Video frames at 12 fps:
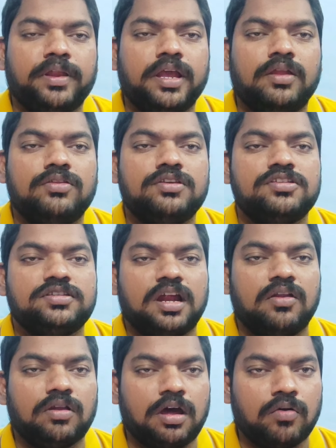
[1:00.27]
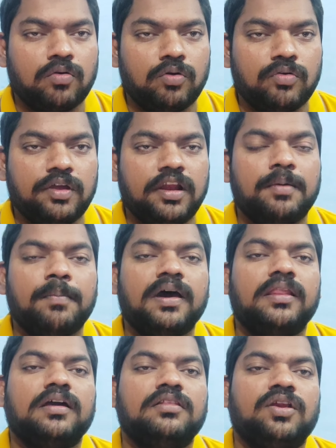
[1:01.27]
ఫిర్యాదు చేశాడు నా కొడుకు ఇలా
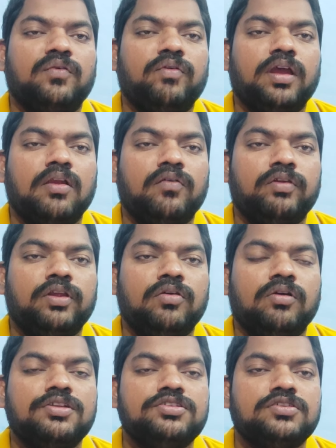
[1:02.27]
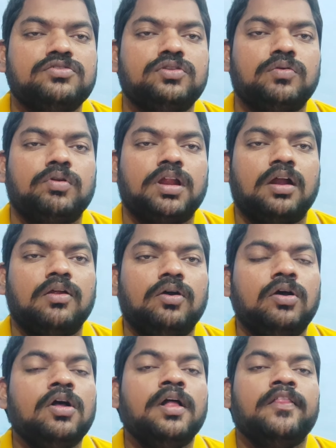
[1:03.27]
మాదక ద్రవ్యాలు వినియోగం చేస్తూ ఉన్నాడు
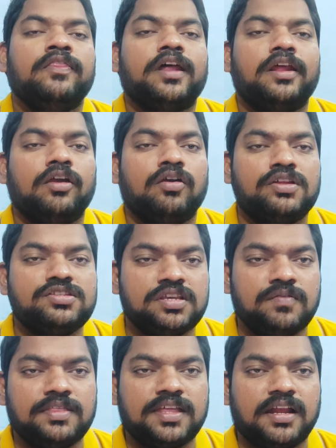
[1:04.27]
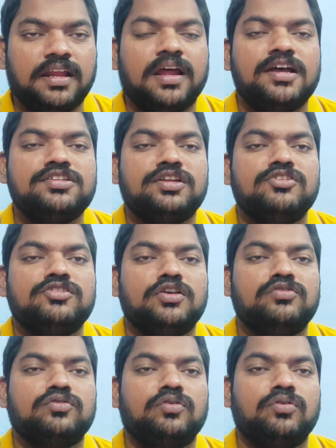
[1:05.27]
తన యొక్క జీవితాన్ని నాశనం
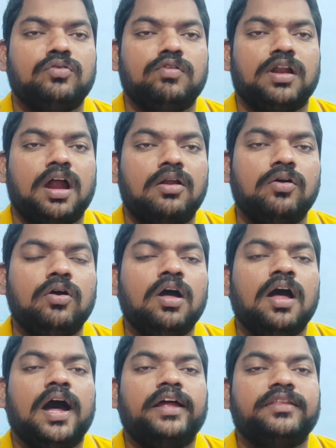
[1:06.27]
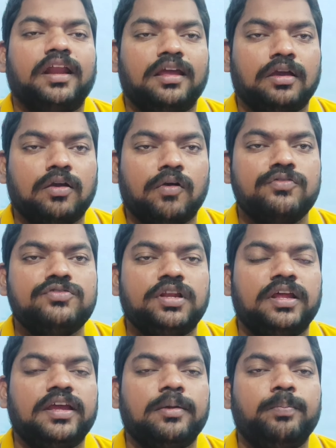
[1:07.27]
చేసుకుంటూ ఉన్నాడు అతనికి
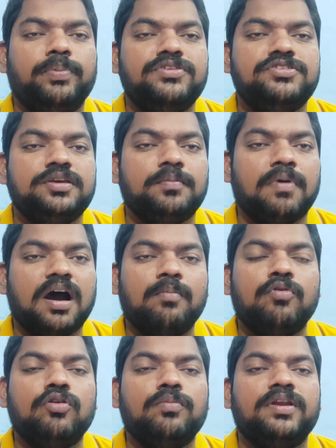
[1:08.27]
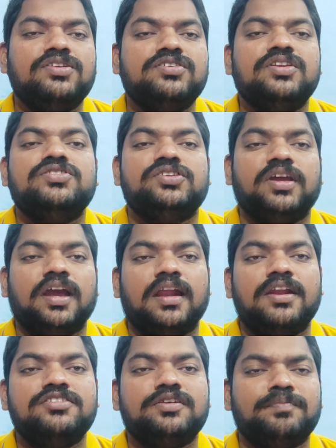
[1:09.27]
కౌన్సిలింగ్ ఇప్పించి మామూలు మనిషిని
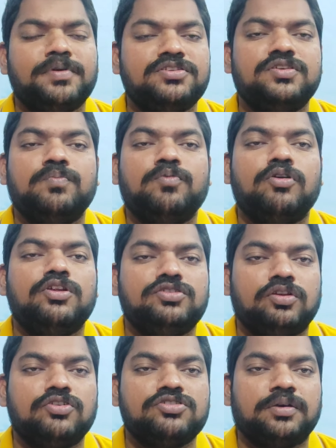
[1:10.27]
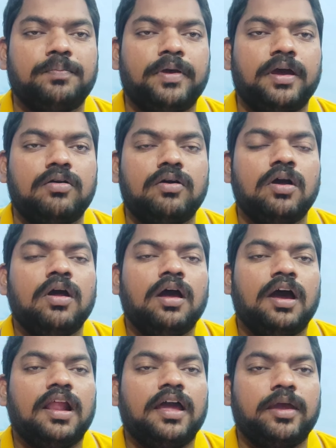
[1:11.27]
చేయాలని చెప్పేసి పోలీసులకు చెప్పారు
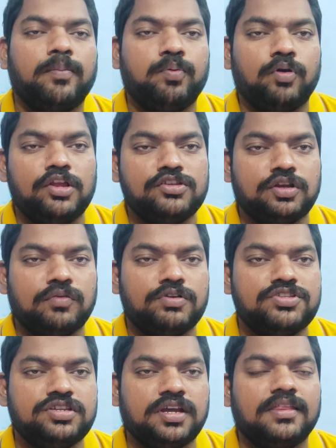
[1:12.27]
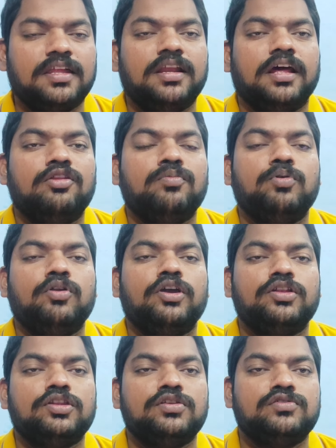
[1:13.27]
అలాగే పోలీసులు వచ్చి అతన్ని
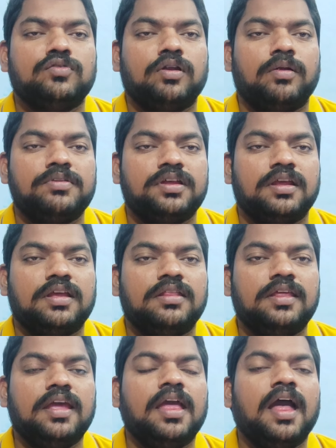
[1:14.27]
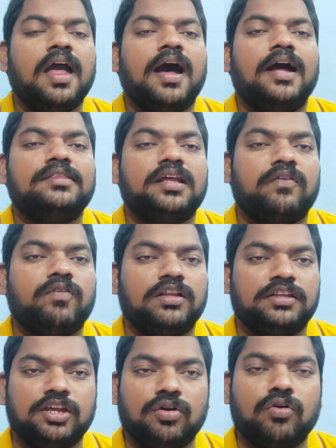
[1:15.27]
అదుపులోకి తీసుకోవడం జరిగింది ఆ
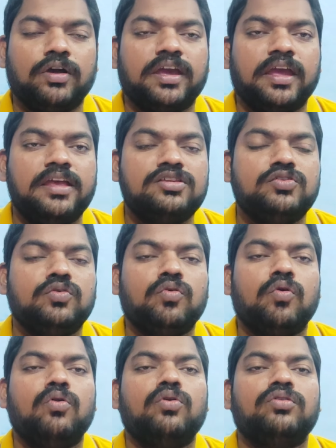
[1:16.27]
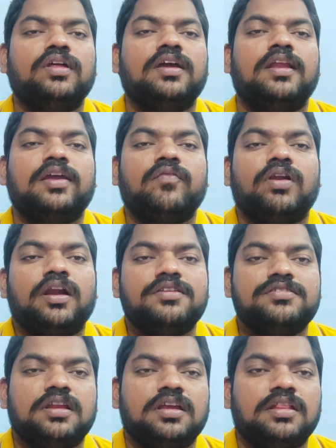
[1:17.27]
తర్వాత ఈ యొక్క కేసు కోర్టు దగ్గరికి
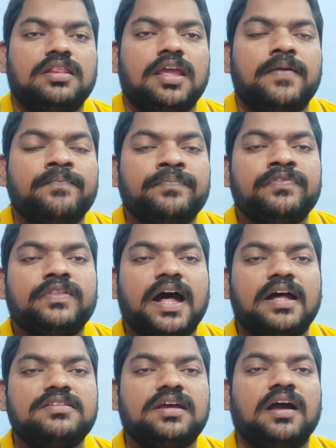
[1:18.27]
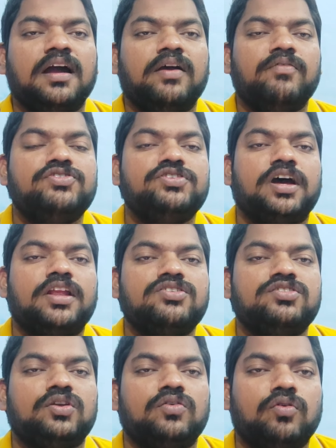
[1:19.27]
వెళ్లడం జరిగింది తాజాగా
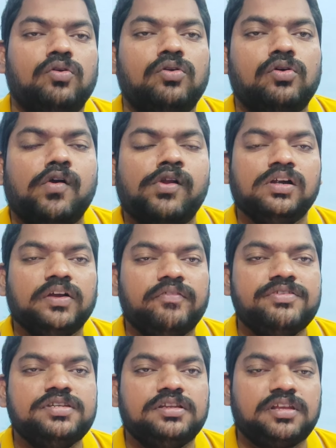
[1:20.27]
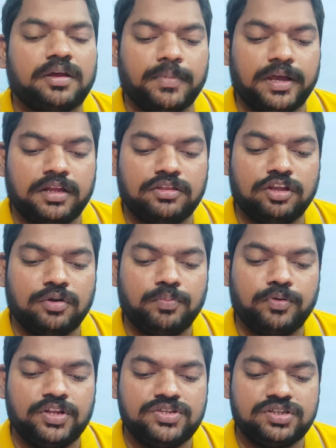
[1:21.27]
విచారించిన కోర్టు విచిత్రమైన
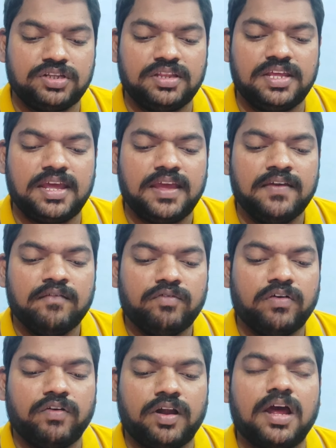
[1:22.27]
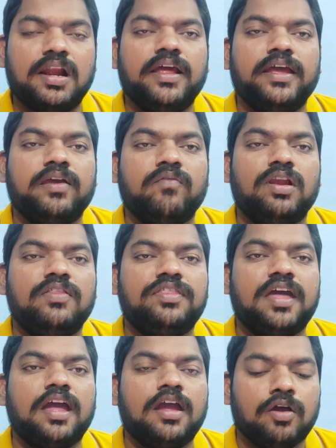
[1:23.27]
తీర్పునిచ్చింది లేకి
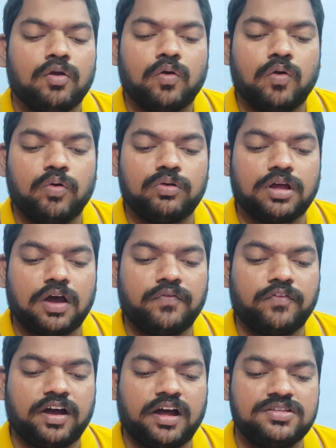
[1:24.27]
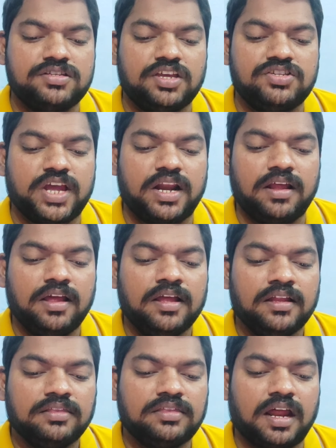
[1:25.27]
వెళితే కోర్ట్ ఆఫ్ కాజేషన్
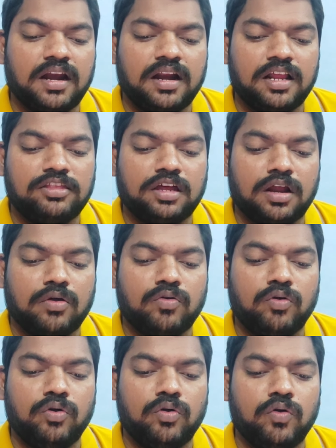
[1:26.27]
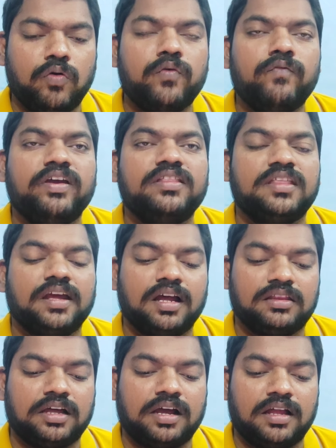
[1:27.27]
తండ్రి తన కొడుకు
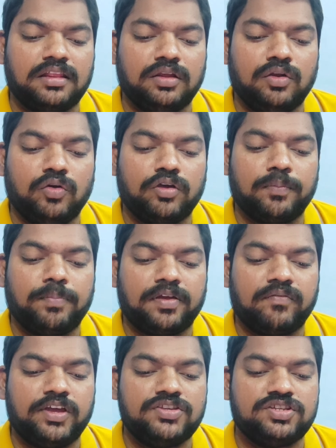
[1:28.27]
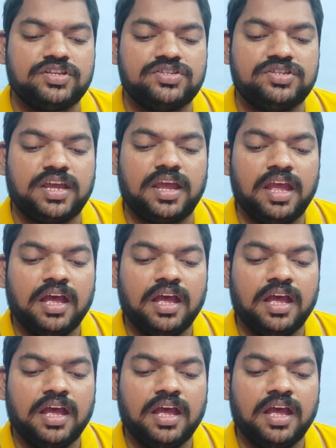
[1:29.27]
వ్యక్తిగత గదిలోకి ప్రవేశించి